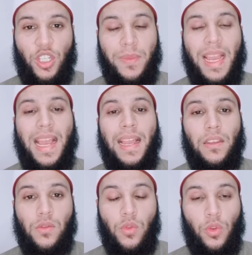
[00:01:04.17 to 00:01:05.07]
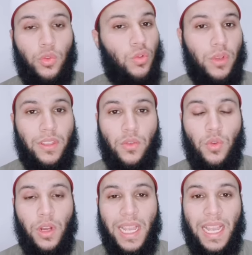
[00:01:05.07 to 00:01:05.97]
جماع زوجته
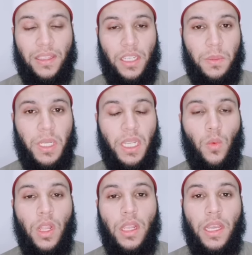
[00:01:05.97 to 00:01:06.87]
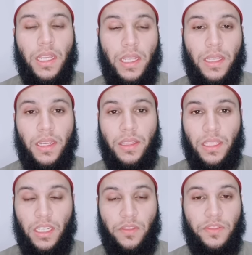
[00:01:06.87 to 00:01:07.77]
الزوجة هتعمل ايه والله قدرت
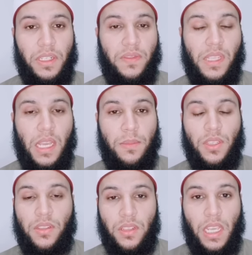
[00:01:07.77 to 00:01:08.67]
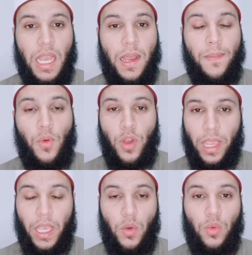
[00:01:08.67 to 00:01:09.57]
تعف نفسها بالصيام
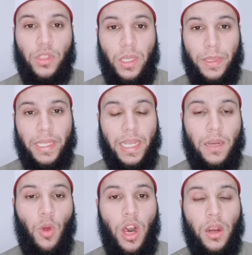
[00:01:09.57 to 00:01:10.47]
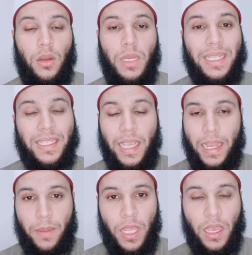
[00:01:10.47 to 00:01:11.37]
وغيره وتبعد عن المحرمات
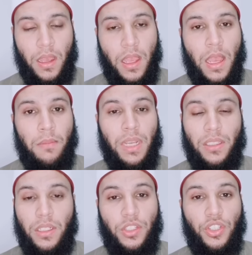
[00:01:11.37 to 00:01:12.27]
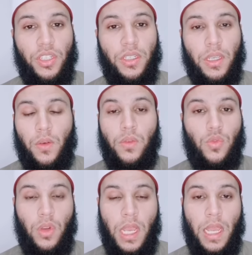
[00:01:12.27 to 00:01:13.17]
كان بها ما قدرتش
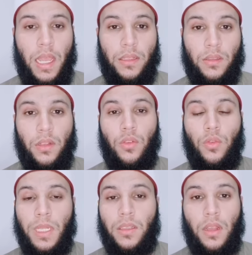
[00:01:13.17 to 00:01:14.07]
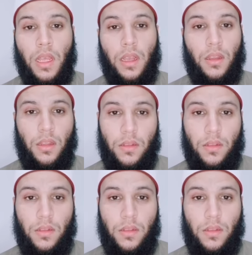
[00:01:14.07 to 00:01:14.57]
يجوز لها أن تطلب الطلاق